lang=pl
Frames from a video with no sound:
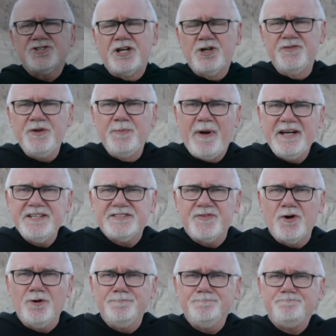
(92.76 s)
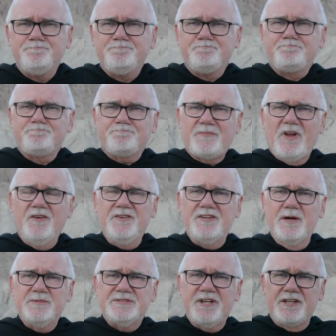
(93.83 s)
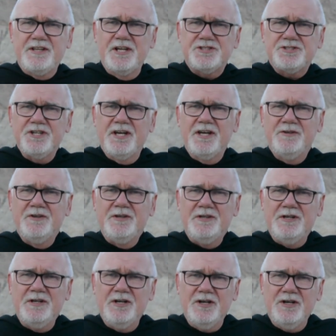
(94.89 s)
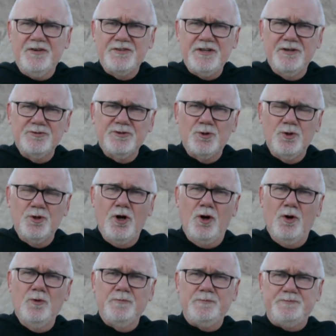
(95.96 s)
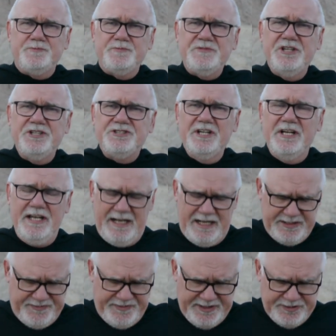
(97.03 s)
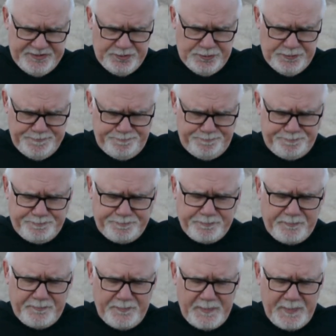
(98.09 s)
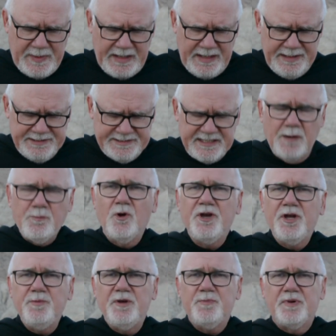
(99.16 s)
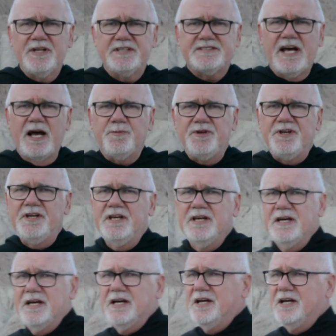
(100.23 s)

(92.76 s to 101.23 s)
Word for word: Szanowni Państwo, witam serdecznie w tę drugą niedzielę Adwentu. Za moimi plecami